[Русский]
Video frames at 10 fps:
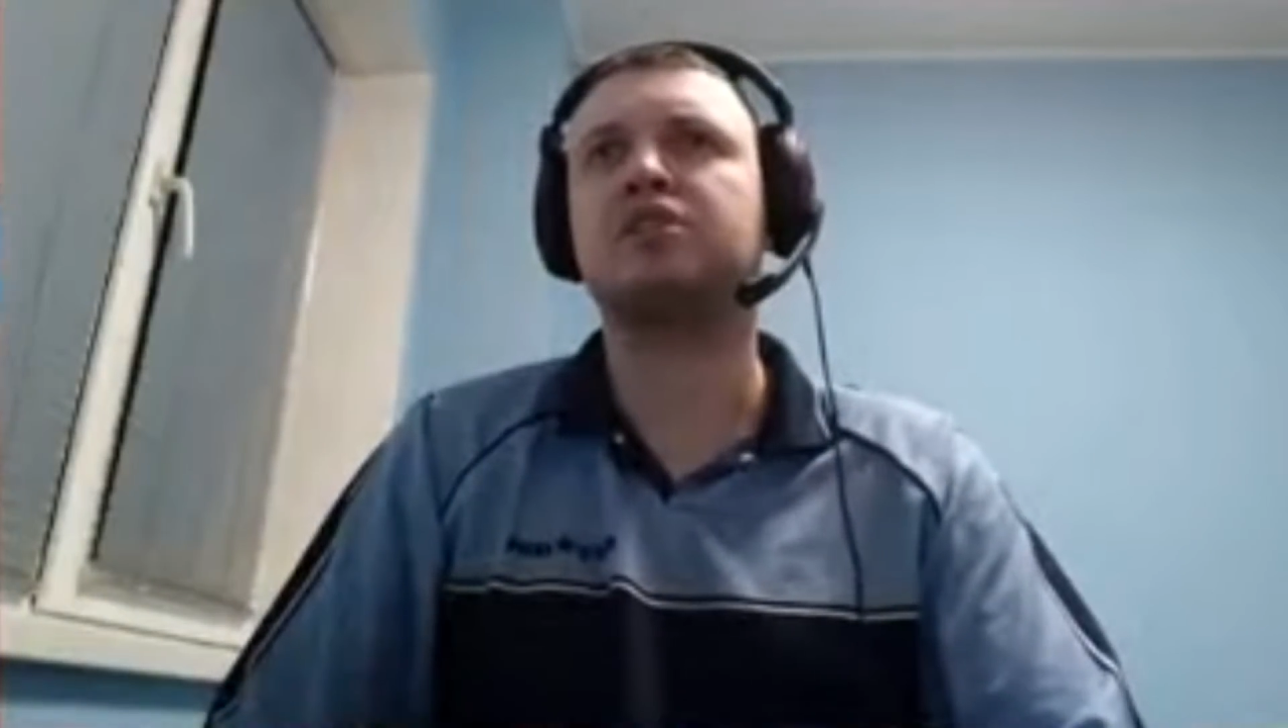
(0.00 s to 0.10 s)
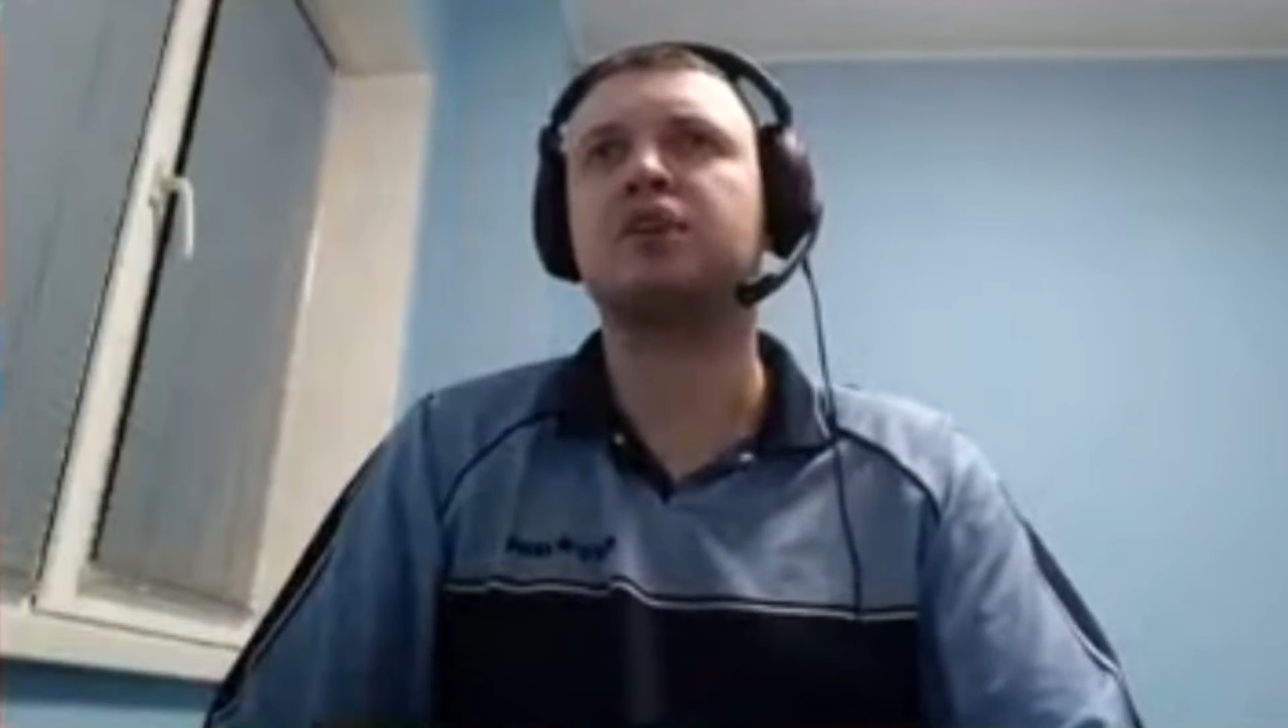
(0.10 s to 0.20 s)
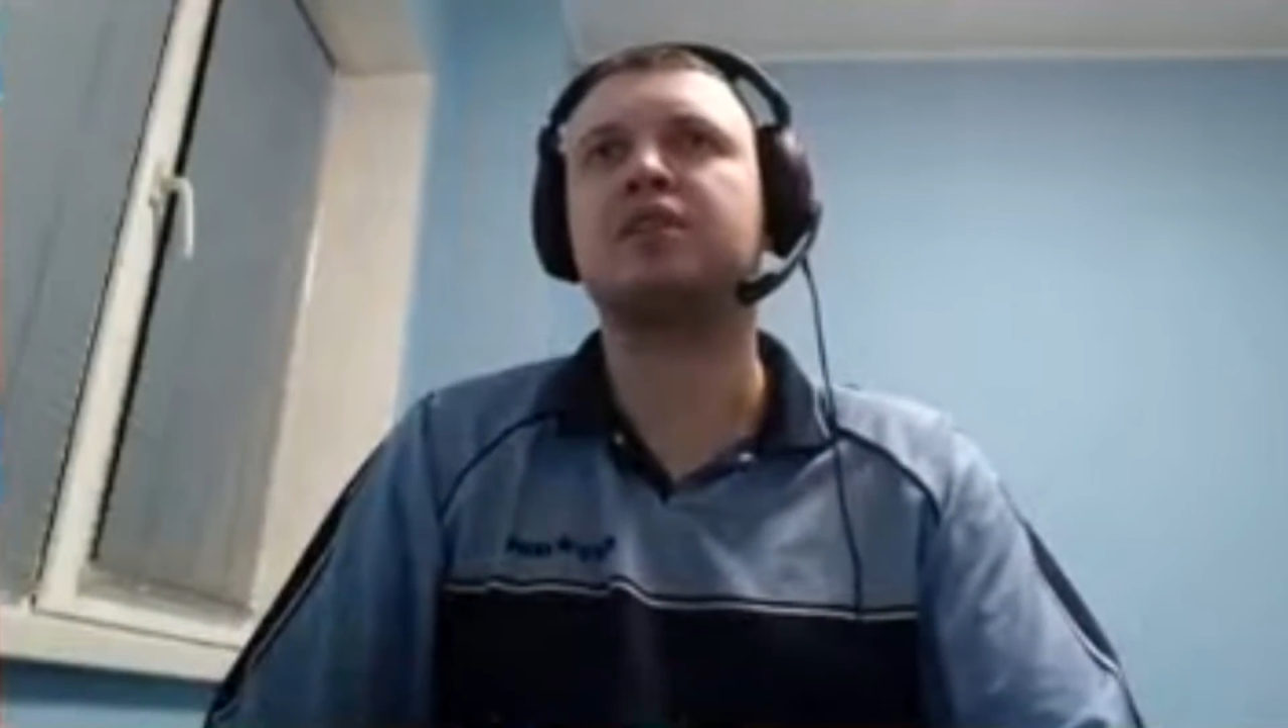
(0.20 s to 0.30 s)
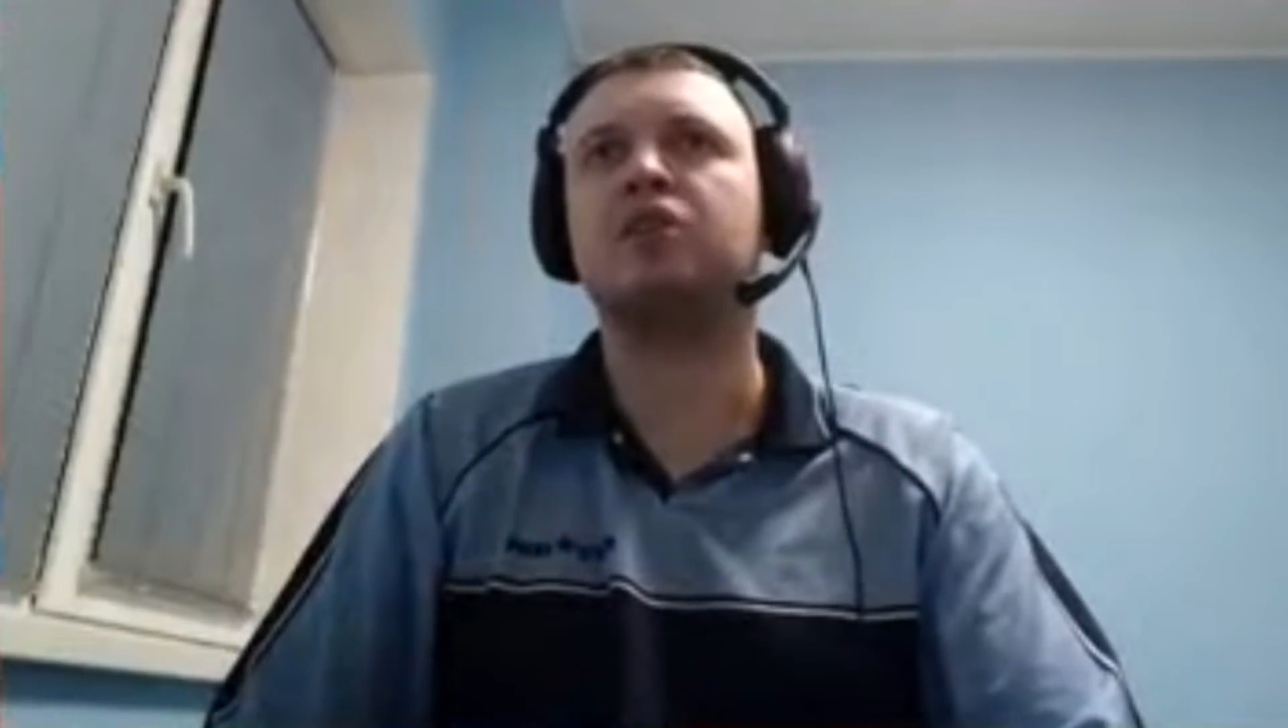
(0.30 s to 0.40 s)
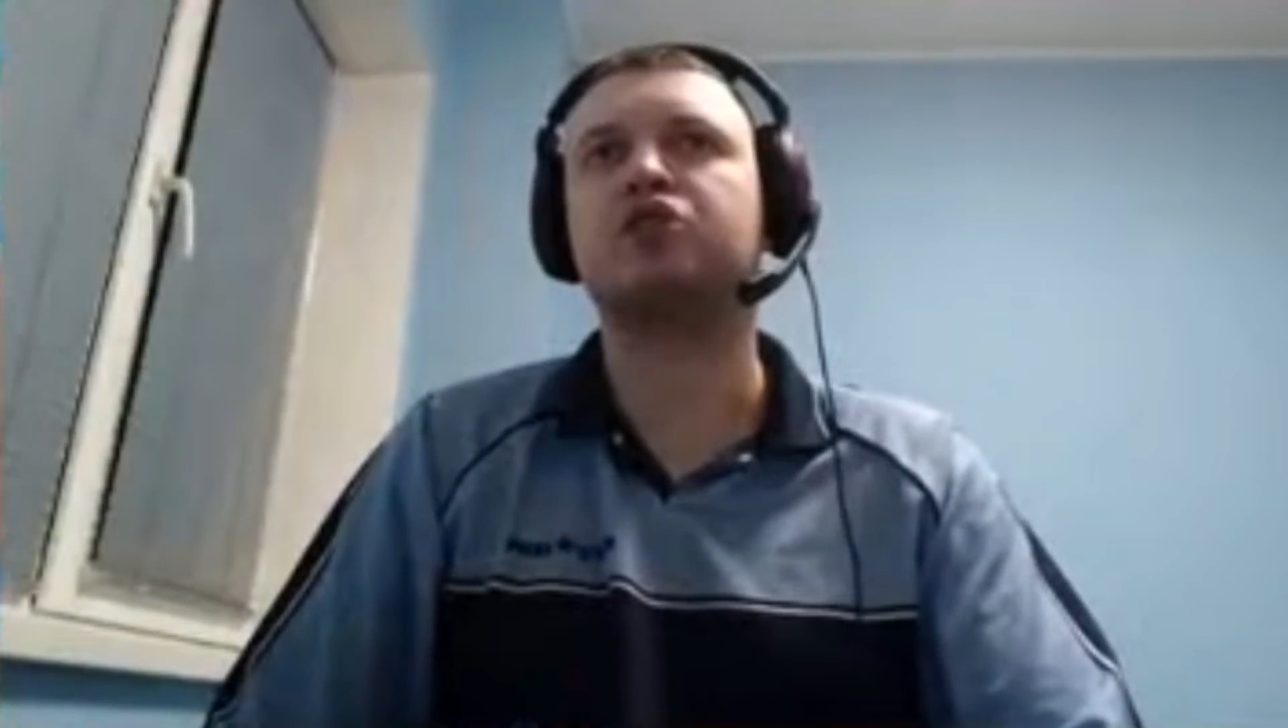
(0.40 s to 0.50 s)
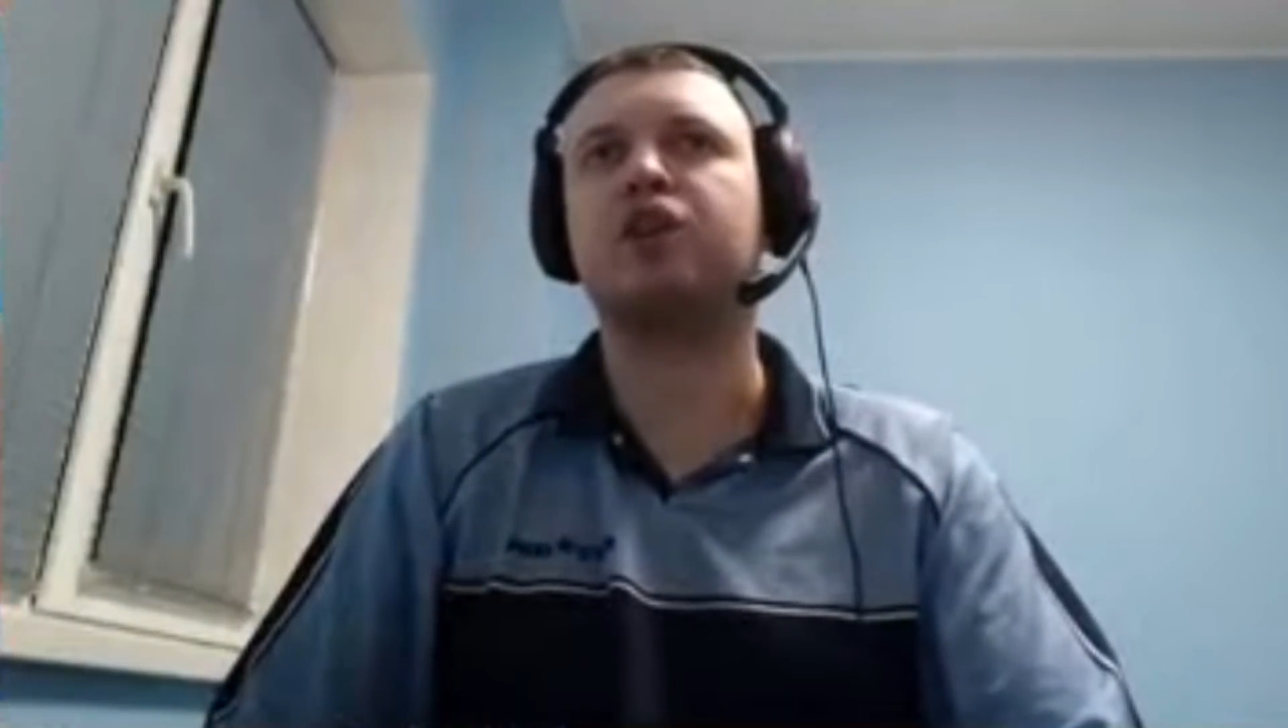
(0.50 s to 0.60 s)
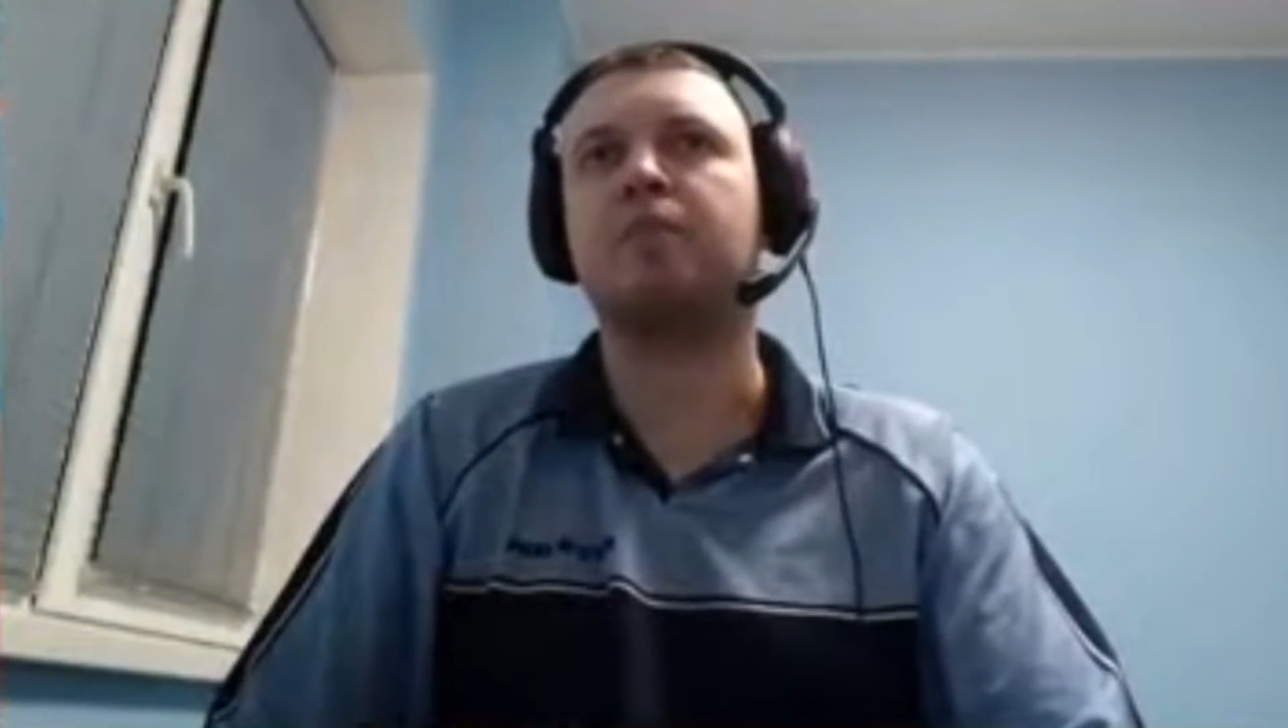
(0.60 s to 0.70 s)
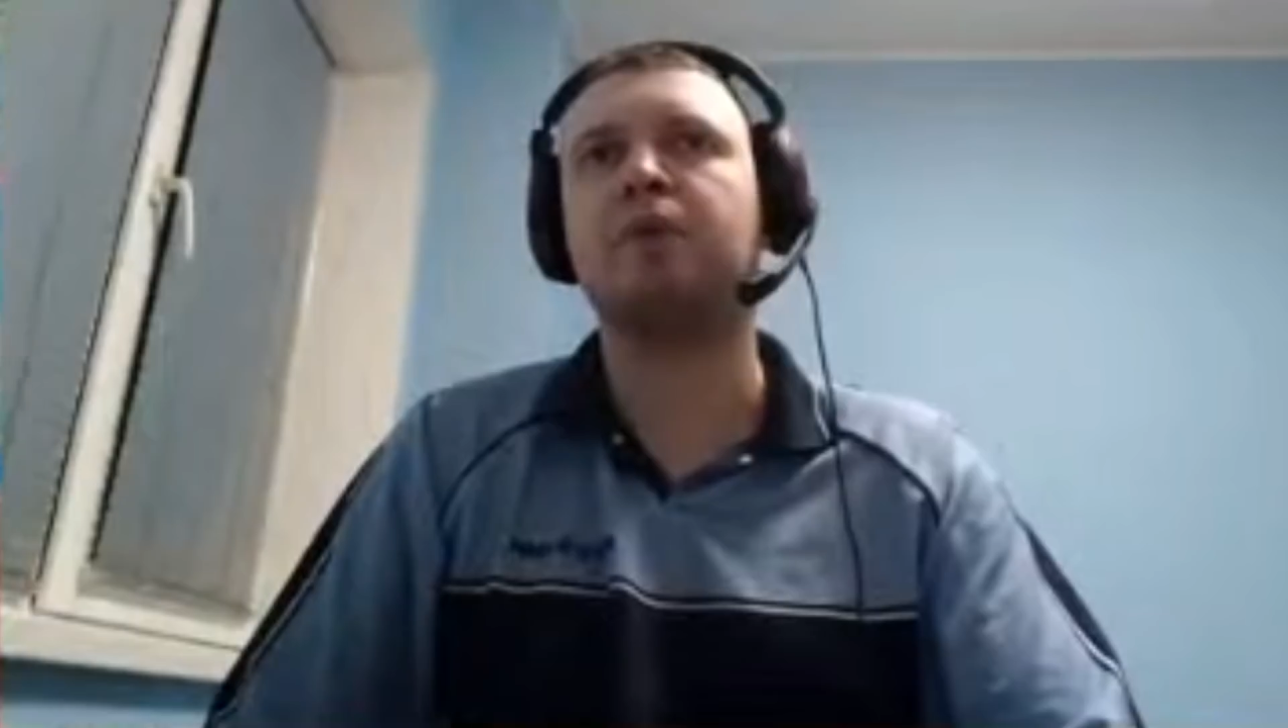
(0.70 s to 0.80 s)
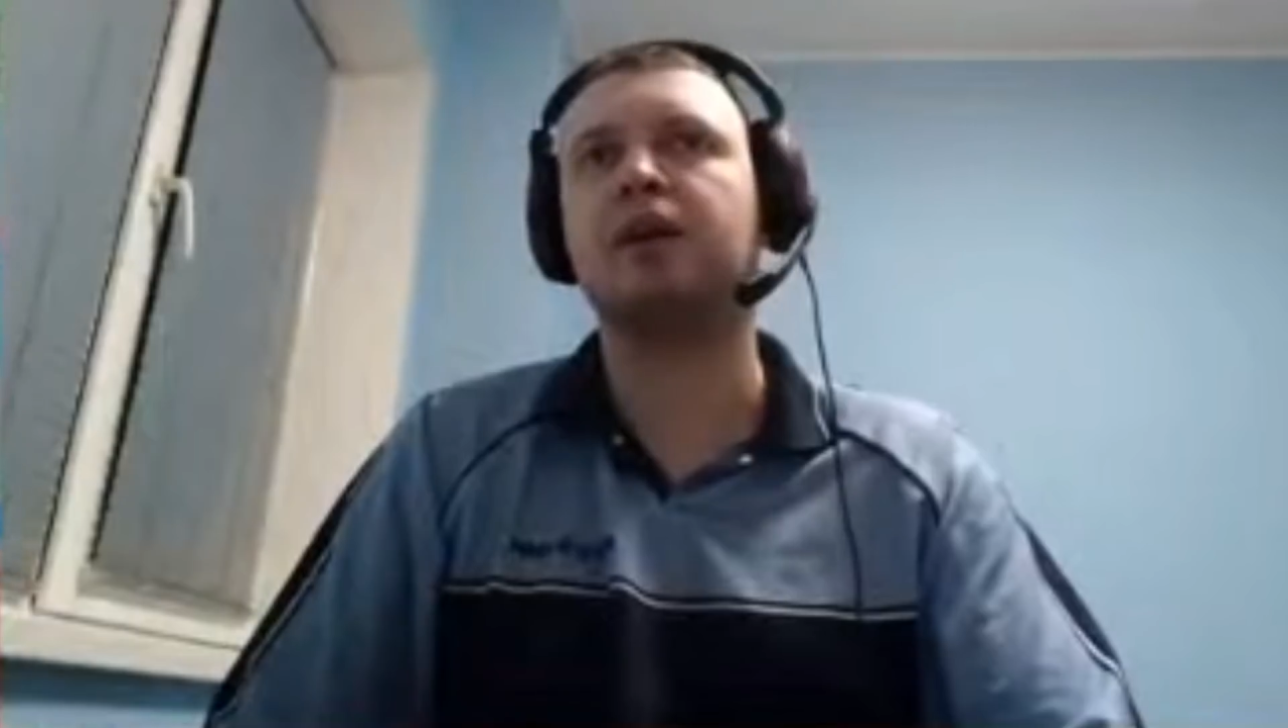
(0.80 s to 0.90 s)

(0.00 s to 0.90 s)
оставил шрамы от